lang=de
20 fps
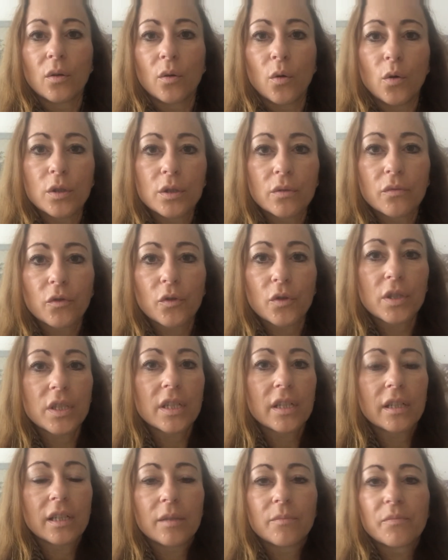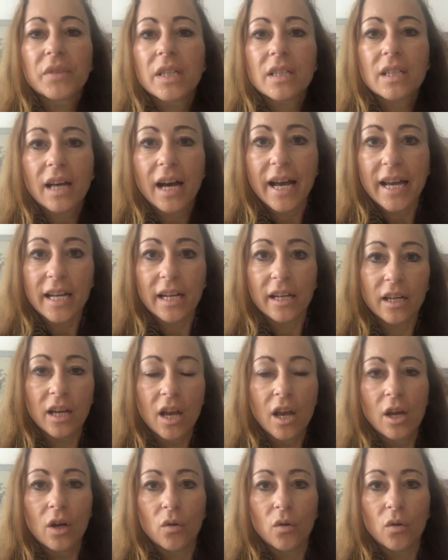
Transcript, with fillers: Hülsenfrüchte, ähm, Getreide